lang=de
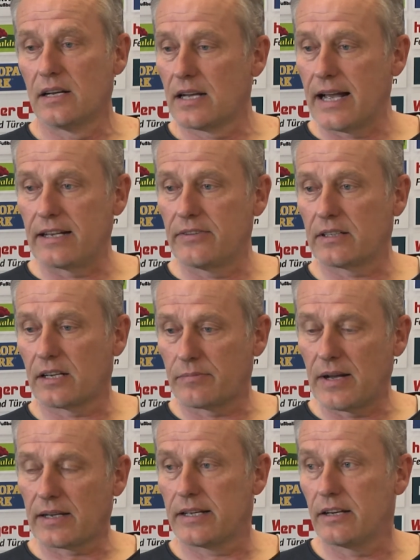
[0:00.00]
Entweder ich
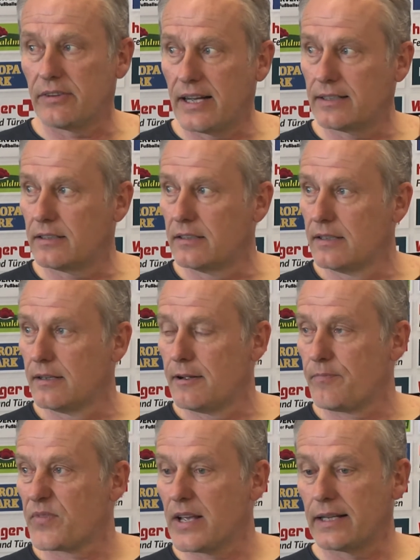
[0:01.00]
mache hier weiter,
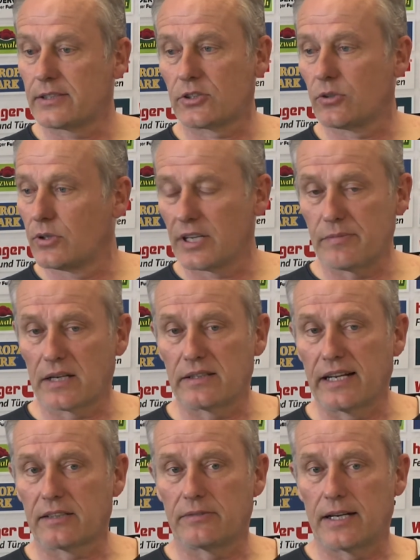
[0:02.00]
jetzt, oder ich mache
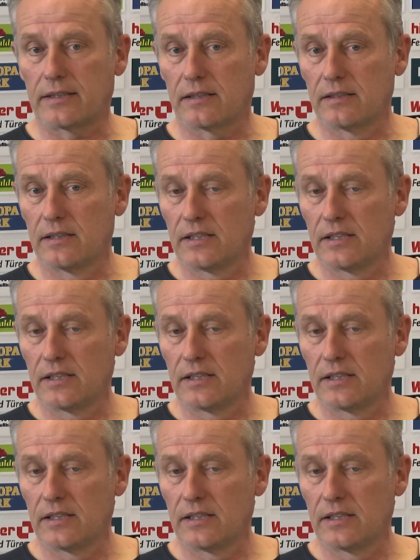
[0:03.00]
nicht weiter.